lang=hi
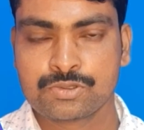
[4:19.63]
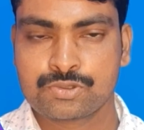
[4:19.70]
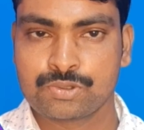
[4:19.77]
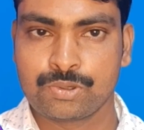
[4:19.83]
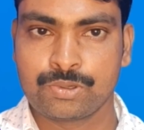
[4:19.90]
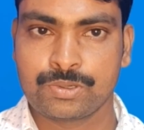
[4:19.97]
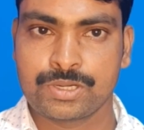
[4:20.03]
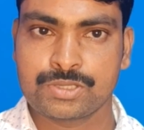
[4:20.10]

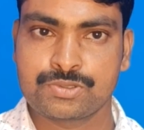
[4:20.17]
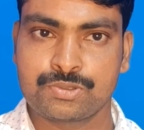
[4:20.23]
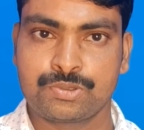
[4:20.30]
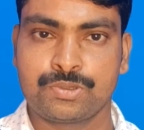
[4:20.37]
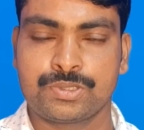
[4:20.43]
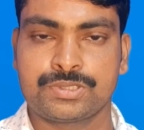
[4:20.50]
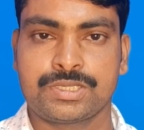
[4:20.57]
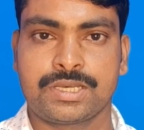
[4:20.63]
शो होना
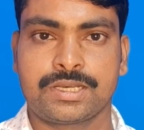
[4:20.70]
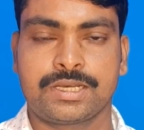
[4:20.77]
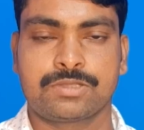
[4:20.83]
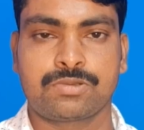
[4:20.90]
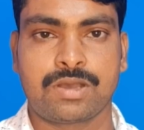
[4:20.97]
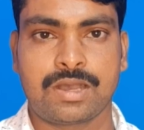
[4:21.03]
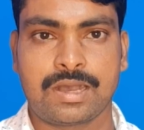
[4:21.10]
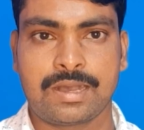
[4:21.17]
शुरू हो जाएगा
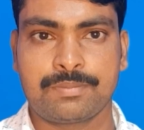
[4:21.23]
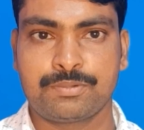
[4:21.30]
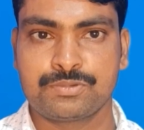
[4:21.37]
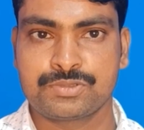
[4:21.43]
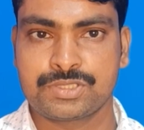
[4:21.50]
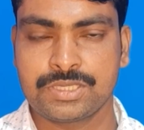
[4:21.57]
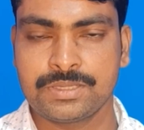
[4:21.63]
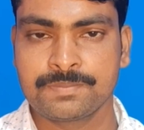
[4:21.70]
तो आप
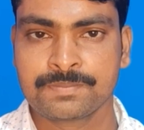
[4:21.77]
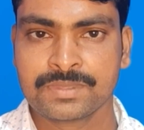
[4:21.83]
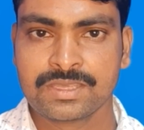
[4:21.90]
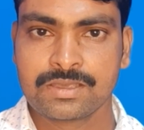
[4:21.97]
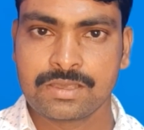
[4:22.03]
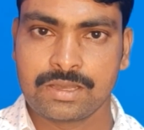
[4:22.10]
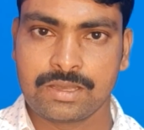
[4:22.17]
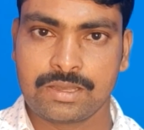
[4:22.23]
उनसे
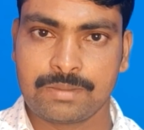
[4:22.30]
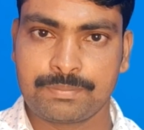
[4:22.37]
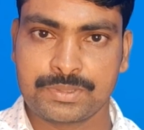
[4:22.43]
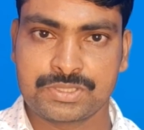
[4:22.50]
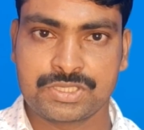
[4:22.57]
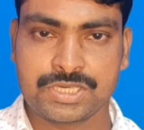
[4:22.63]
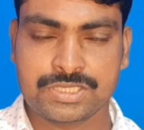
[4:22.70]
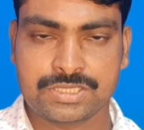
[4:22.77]

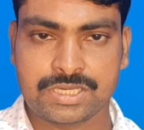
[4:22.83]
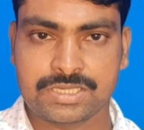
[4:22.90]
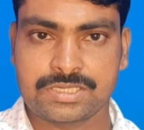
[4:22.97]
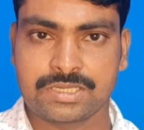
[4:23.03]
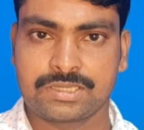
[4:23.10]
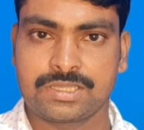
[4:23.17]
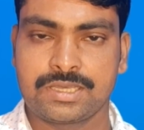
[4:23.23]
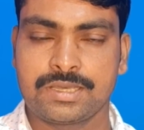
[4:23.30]
परचेज कर
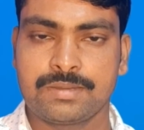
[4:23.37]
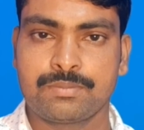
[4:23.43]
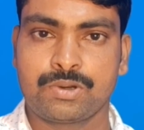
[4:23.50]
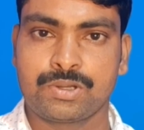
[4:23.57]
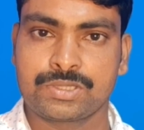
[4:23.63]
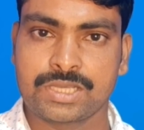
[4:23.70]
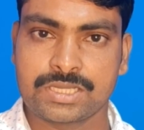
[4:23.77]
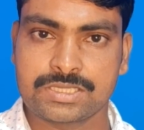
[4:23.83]
सकते हैं
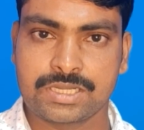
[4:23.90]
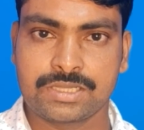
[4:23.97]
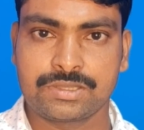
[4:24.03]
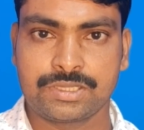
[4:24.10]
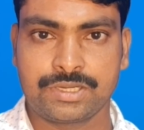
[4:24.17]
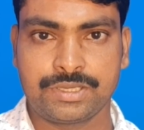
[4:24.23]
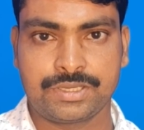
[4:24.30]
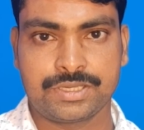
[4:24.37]
बहुत आसान
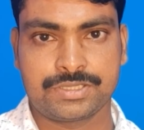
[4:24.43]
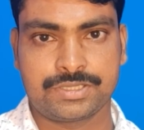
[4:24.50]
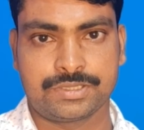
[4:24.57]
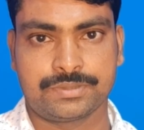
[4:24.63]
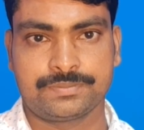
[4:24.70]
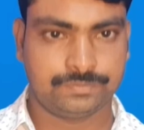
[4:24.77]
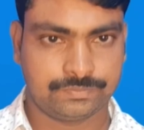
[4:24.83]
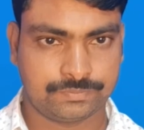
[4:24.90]
तरीके से